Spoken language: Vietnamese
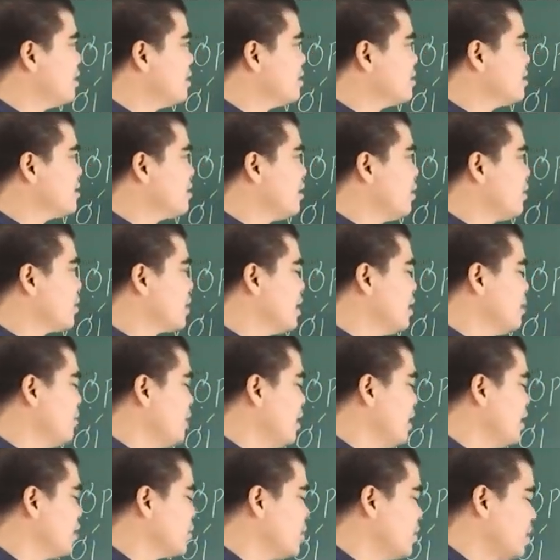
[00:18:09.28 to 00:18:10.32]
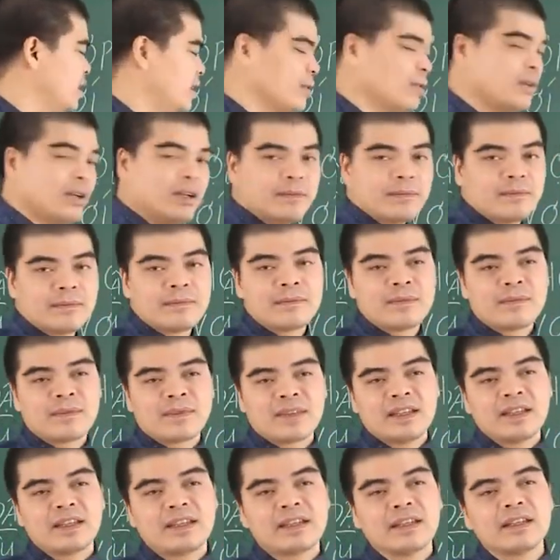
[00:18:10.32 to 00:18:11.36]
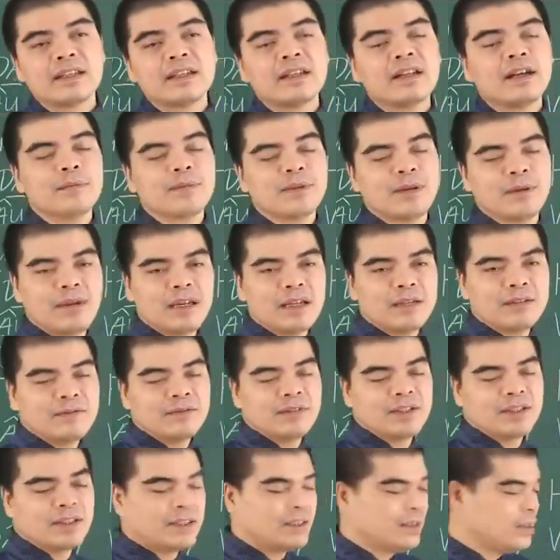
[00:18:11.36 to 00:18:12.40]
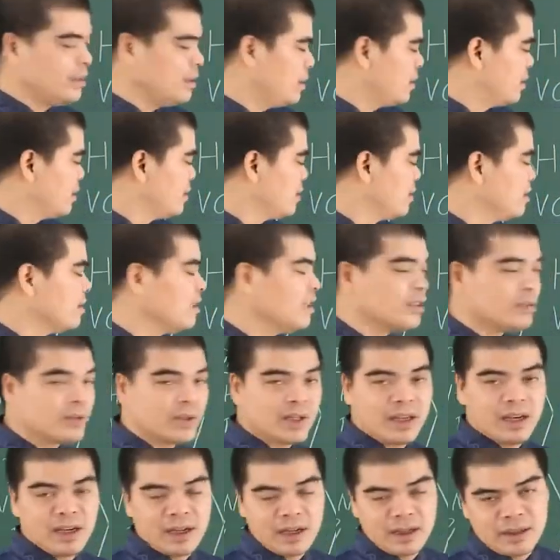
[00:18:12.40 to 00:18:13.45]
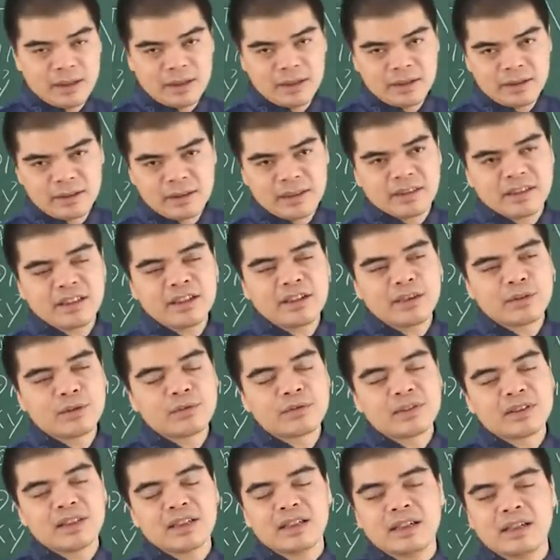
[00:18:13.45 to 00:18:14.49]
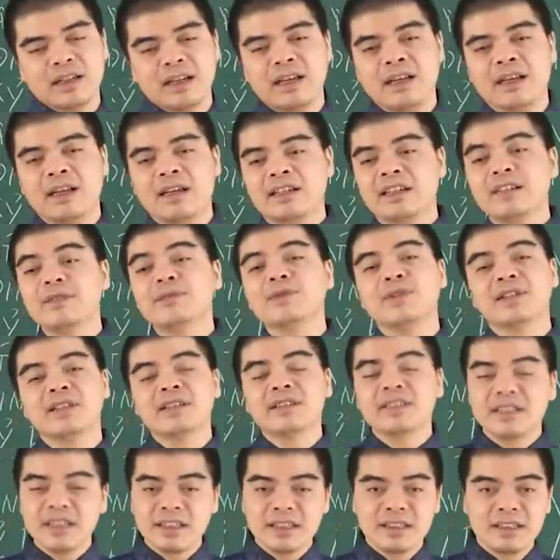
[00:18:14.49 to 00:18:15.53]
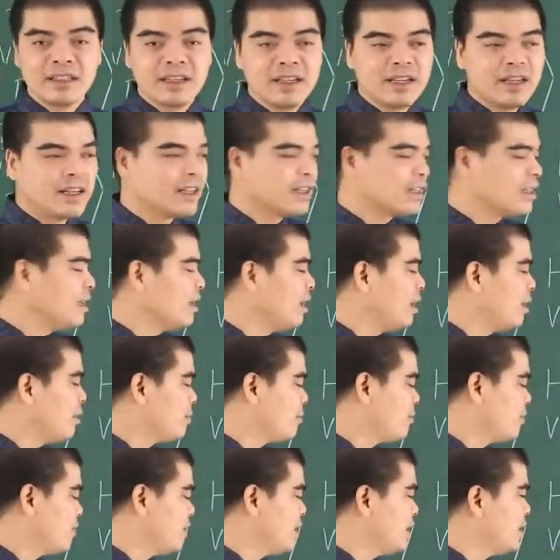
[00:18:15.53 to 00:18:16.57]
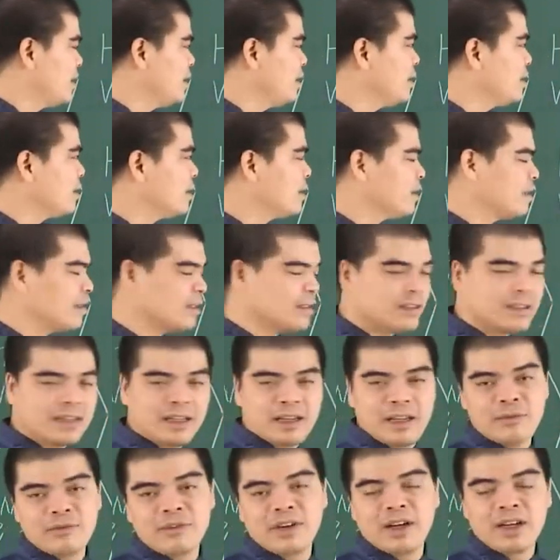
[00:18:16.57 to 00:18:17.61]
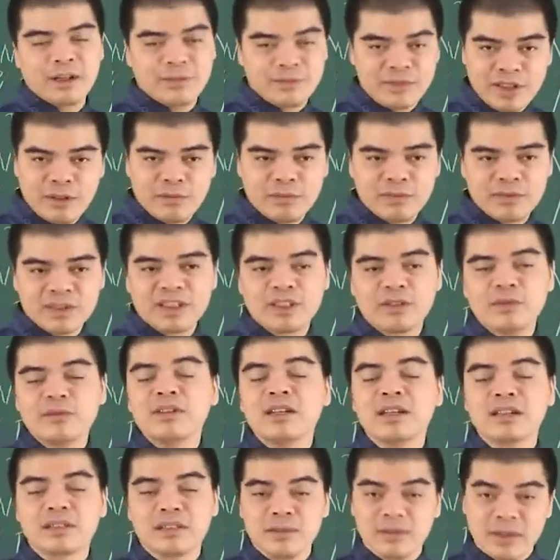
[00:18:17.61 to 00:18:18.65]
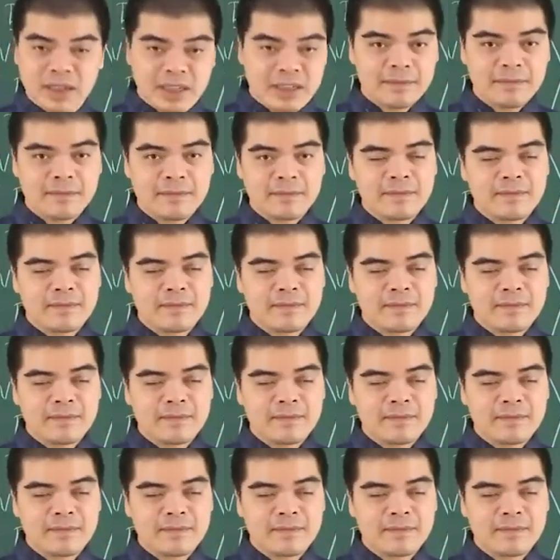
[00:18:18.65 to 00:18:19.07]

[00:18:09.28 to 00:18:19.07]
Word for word: dậu kim, hợi thủy đúng không ạ? Thì khi kết hợp làm ăn với những người tuổi hợi thì sẽ được cục diện là kim thủy tương sinh kết hợp với làm vợ làm chồng thì cũng được như vậy